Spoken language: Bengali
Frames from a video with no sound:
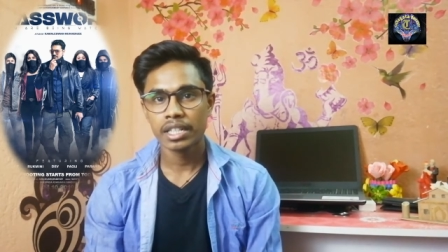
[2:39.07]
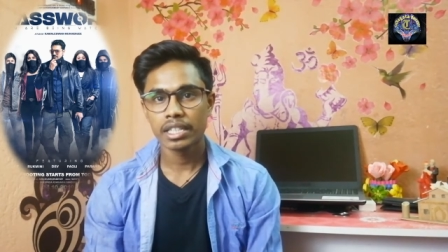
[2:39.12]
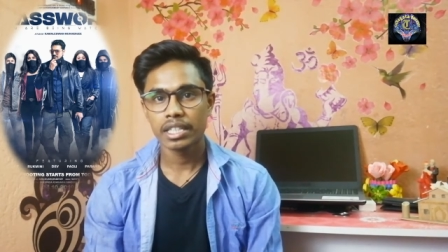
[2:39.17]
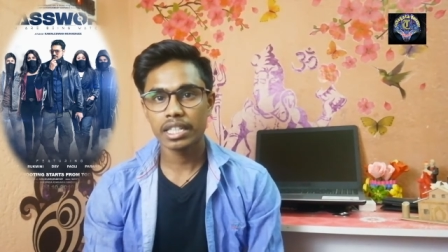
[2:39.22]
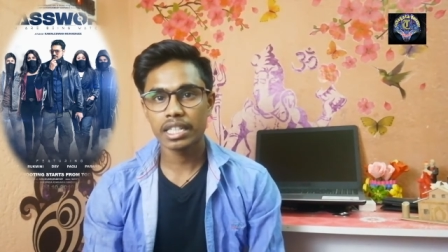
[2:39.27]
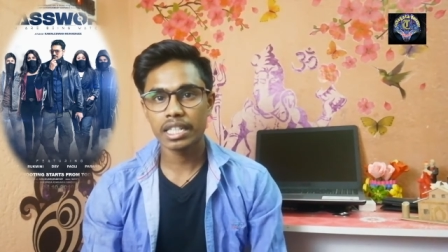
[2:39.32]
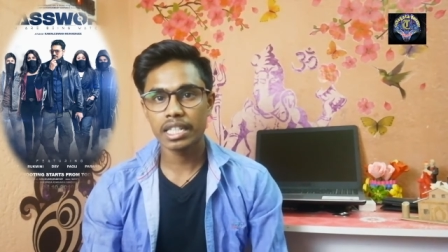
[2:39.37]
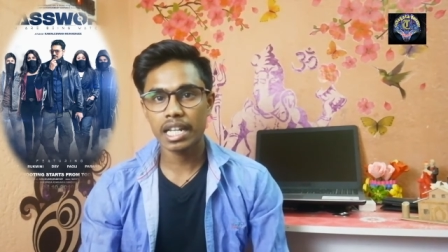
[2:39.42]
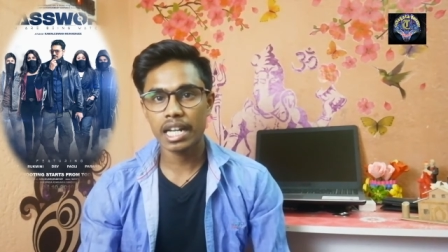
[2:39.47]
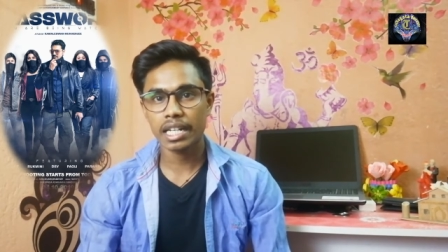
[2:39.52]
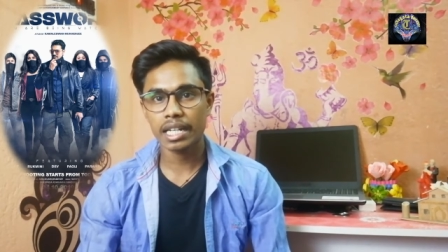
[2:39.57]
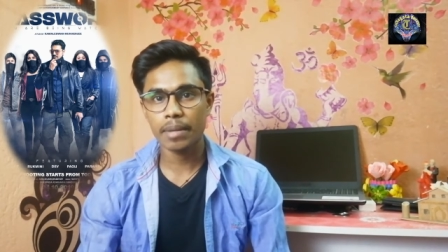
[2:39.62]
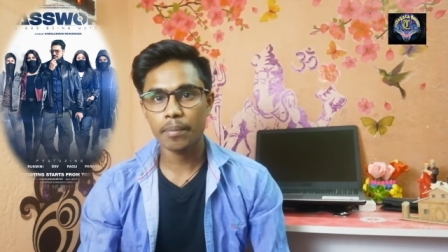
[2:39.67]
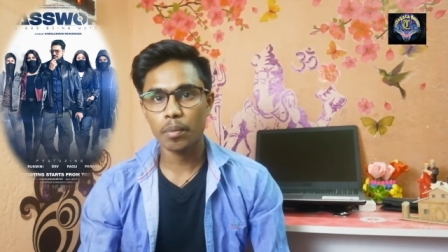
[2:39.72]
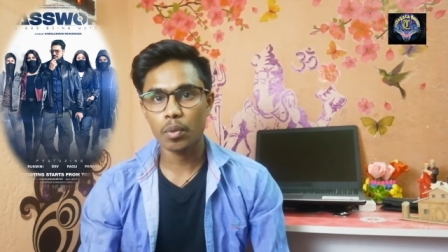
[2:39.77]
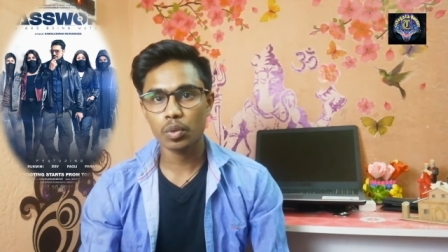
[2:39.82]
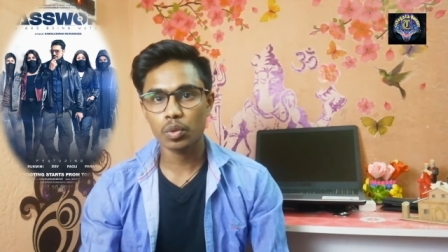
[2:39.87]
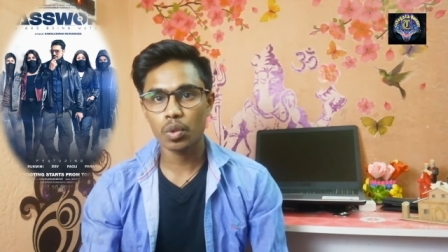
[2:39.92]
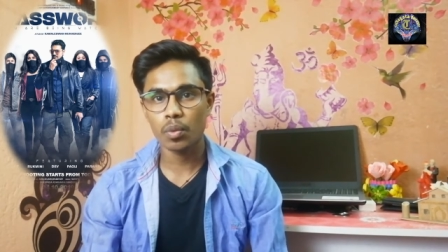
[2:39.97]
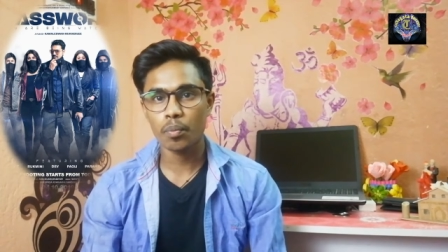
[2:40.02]
তিনি নাকি
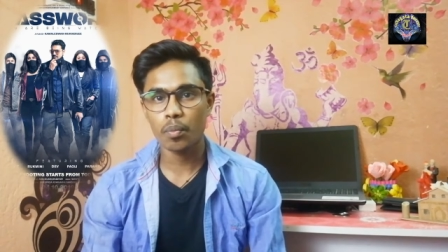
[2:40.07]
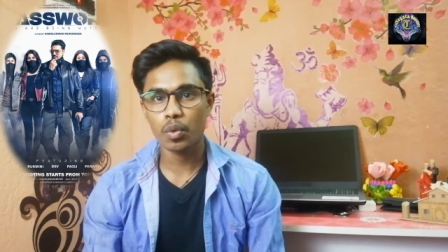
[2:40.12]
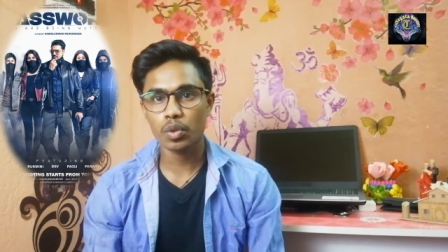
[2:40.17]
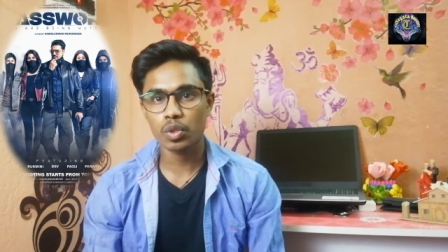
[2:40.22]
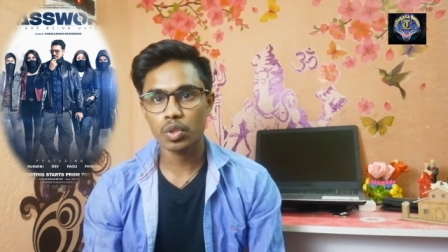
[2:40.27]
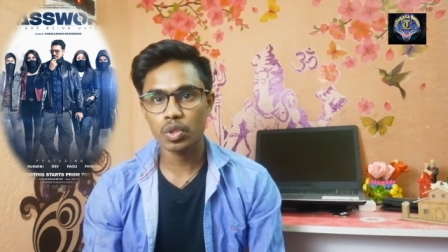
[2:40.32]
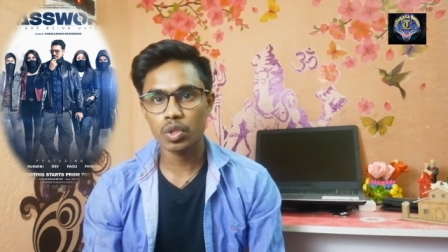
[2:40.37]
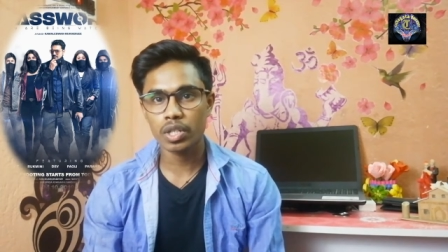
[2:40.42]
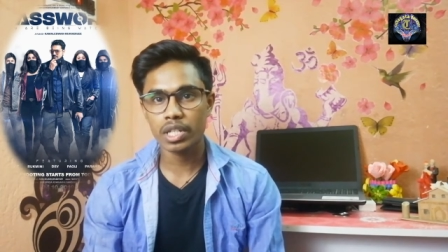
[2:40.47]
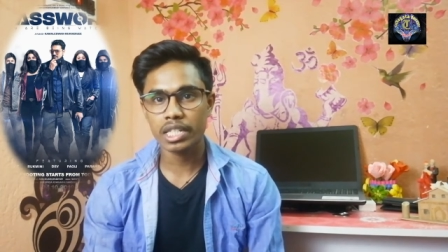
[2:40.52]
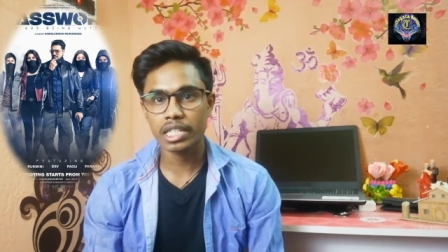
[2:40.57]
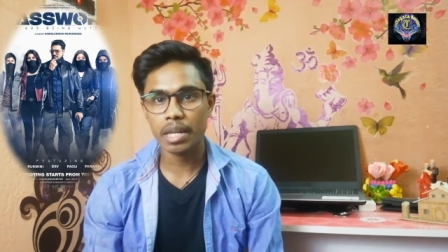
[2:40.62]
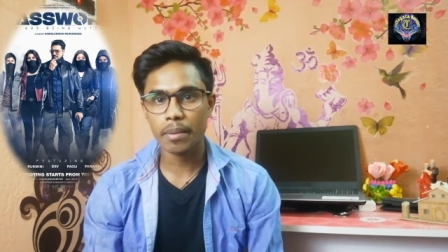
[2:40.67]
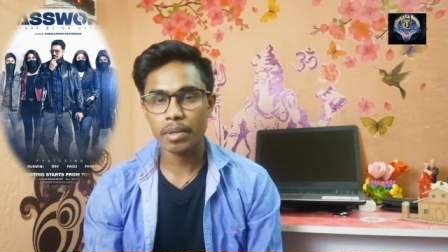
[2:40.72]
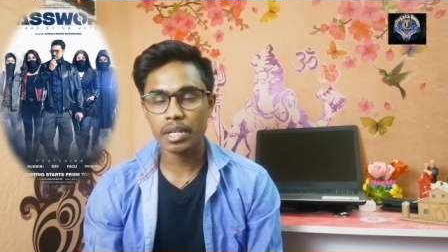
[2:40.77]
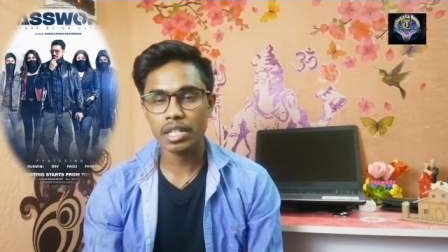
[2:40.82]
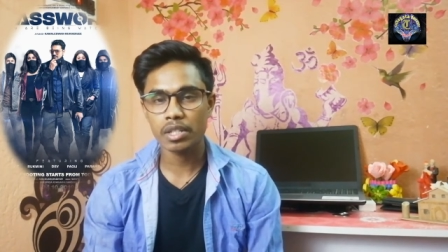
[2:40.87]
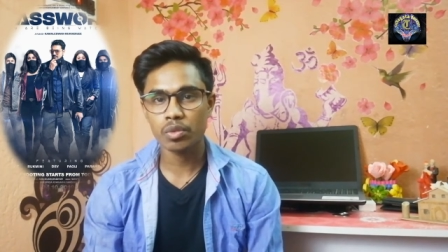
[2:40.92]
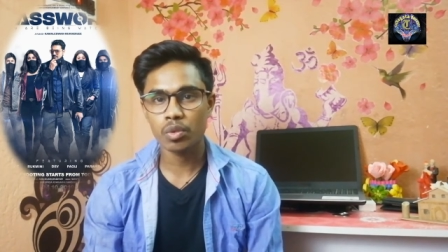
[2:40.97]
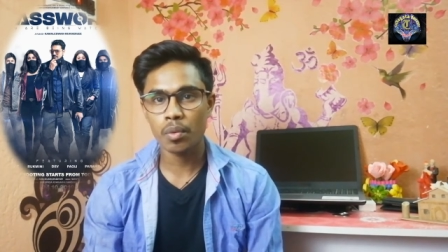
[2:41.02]
প্রথম প্রযোজক হিসাবে
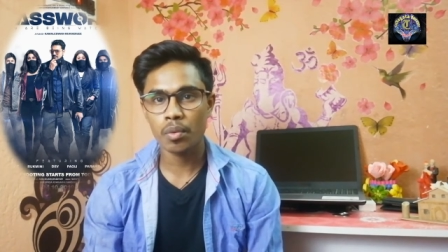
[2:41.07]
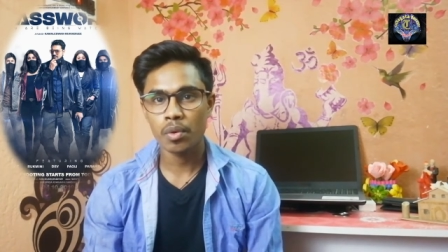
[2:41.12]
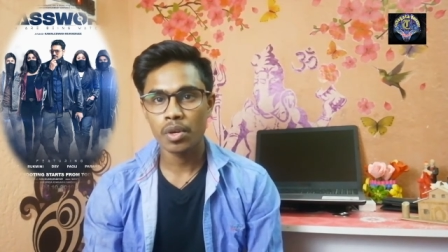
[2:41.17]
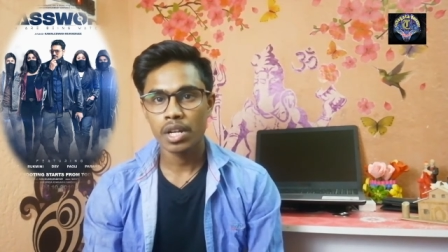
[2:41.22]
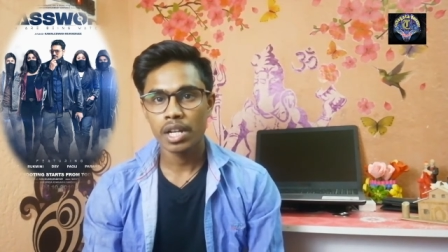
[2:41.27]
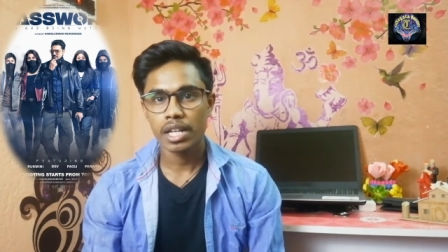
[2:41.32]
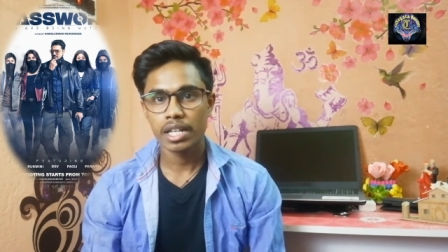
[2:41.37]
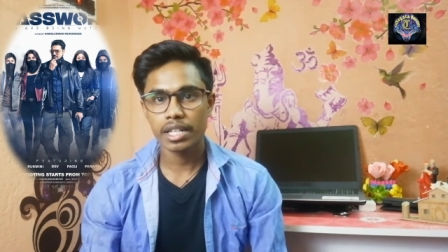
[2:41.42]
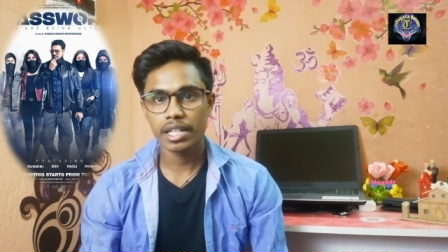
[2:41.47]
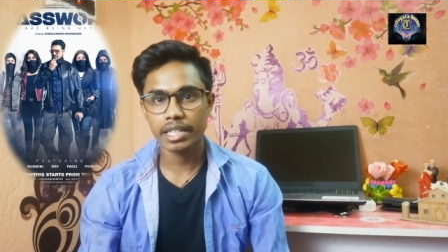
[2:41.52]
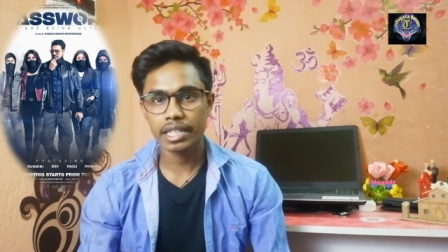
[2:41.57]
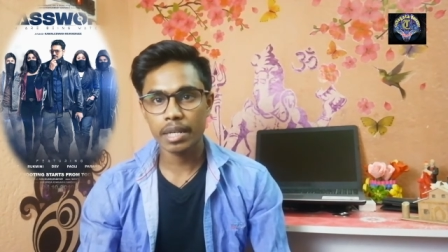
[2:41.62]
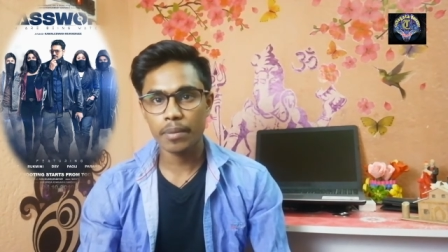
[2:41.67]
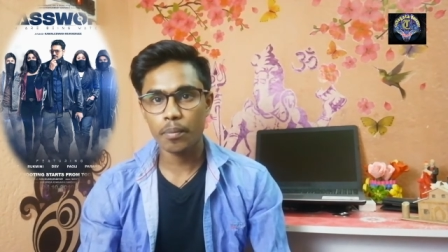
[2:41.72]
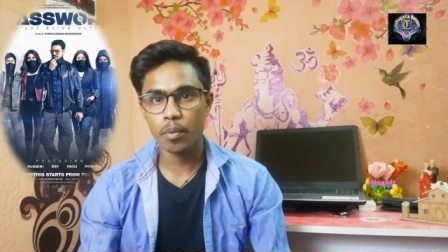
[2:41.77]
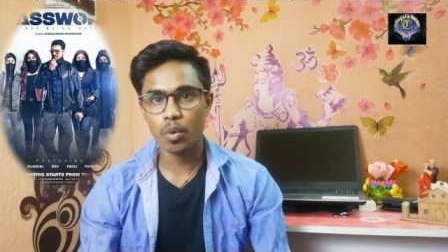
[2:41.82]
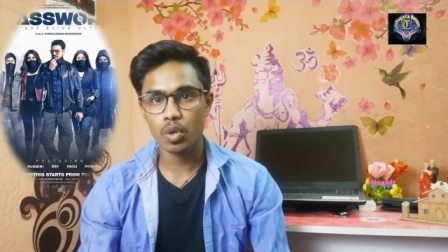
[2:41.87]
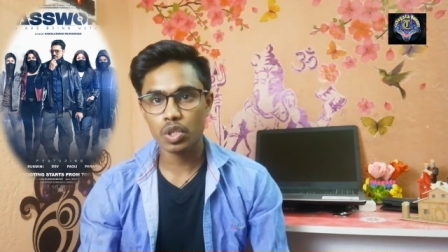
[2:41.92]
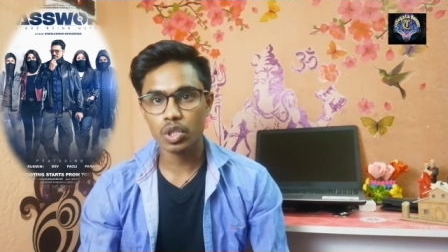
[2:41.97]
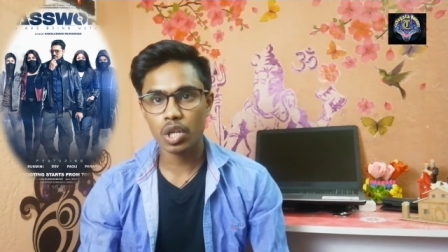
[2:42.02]
কিন্তু একটি
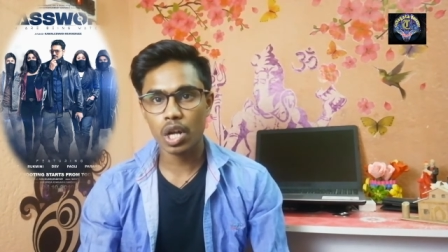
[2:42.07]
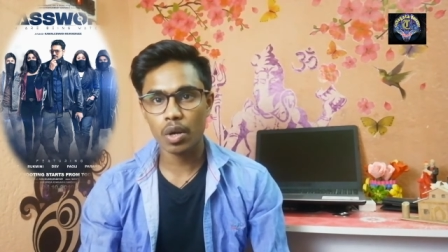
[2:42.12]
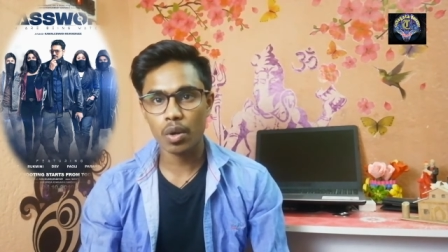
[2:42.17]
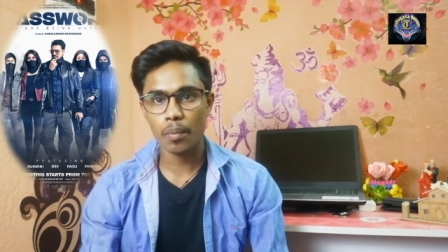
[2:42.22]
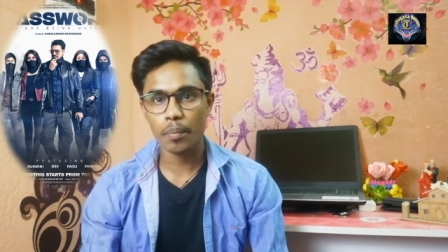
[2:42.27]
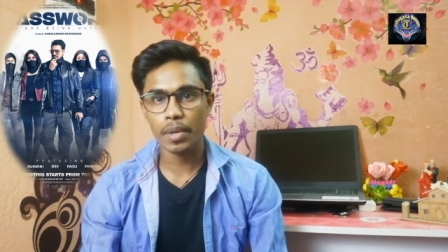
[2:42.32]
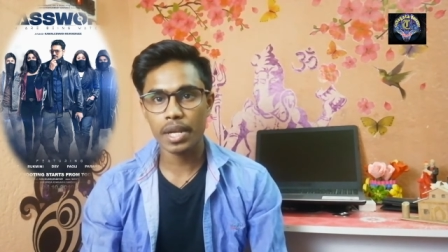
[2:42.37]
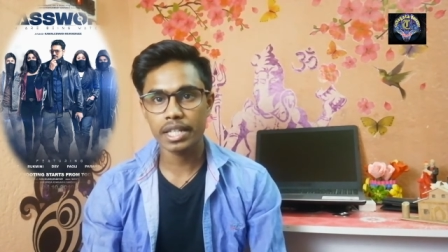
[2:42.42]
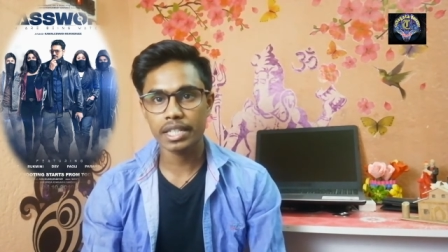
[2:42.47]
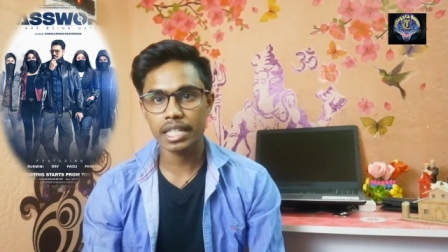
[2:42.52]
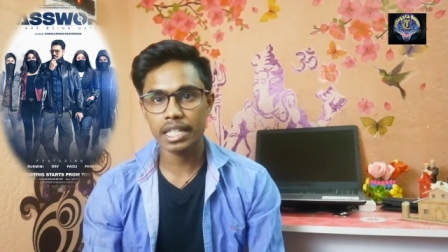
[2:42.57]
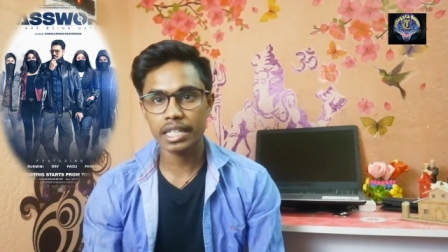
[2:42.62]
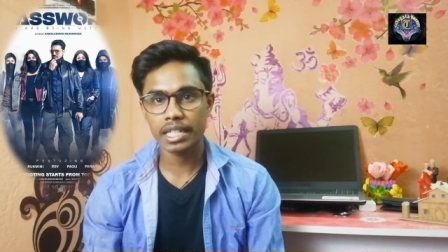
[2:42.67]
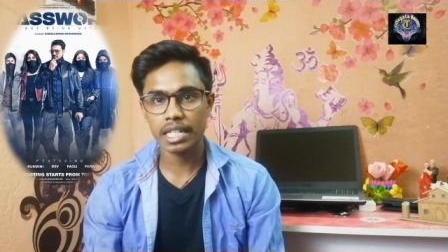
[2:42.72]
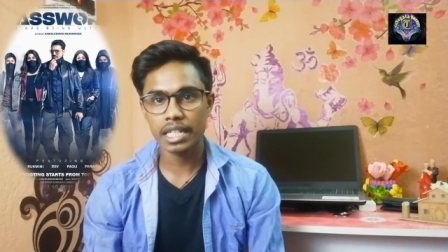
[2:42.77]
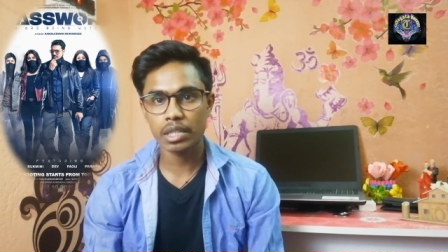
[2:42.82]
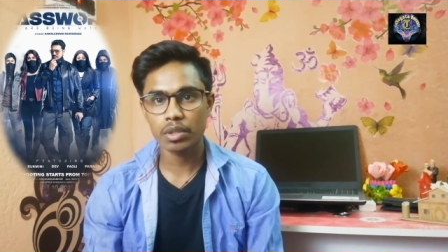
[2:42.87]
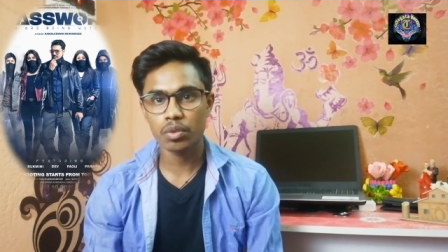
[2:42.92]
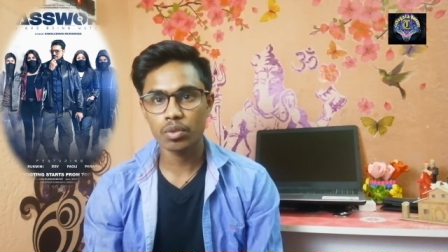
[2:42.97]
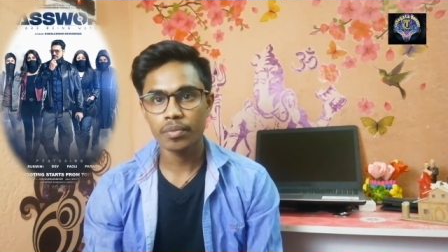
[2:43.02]
পুরস্কারও পেয়েছেন
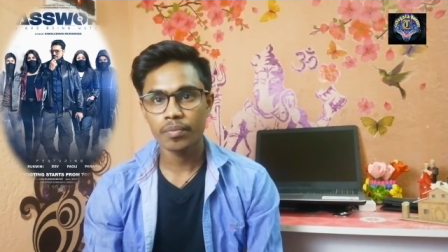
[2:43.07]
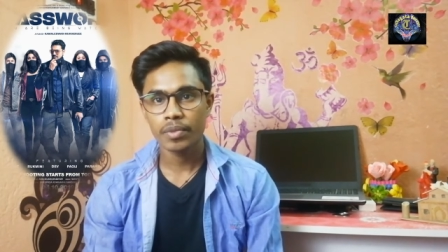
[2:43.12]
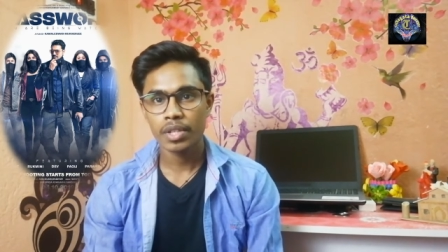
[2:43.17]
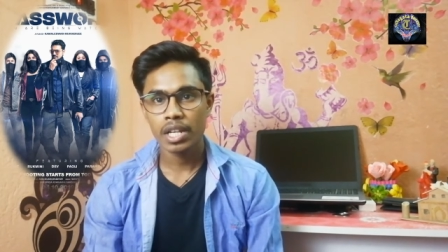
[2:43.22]
কিন্তু